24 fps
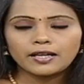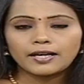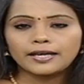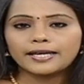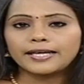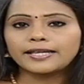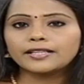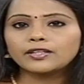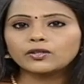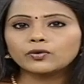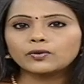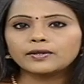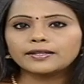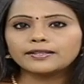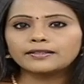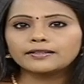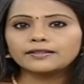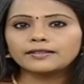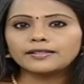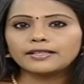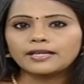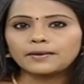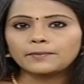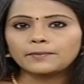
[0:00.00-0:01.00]
இதுகுறித்து
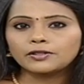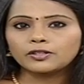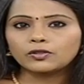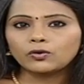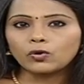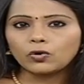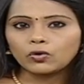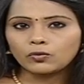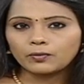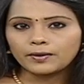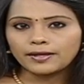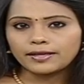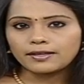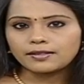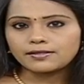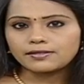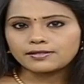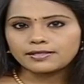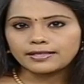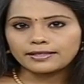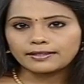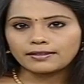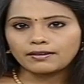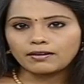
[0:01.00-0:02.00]
எமது கோவை
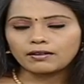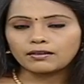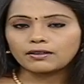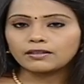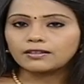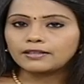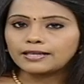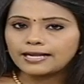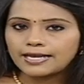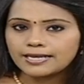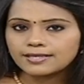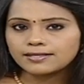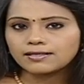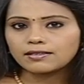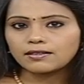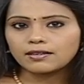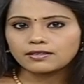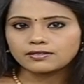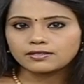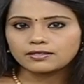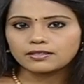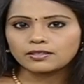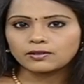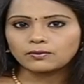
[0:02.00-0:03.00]
செய்தியாளர் நேசராஜ்
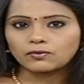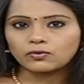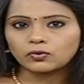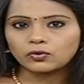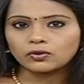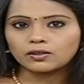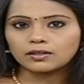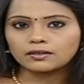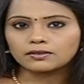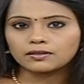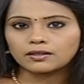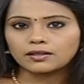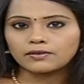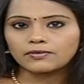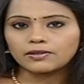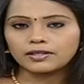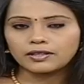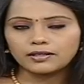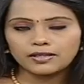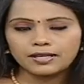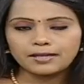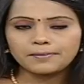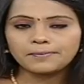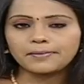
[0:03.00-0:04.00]
தரும் கூடுதல் தகவல்களை
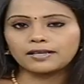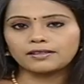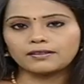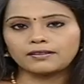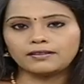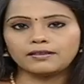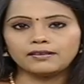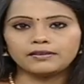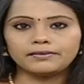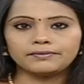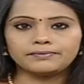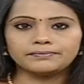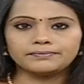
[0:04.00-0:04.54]
பார்க்கலாம்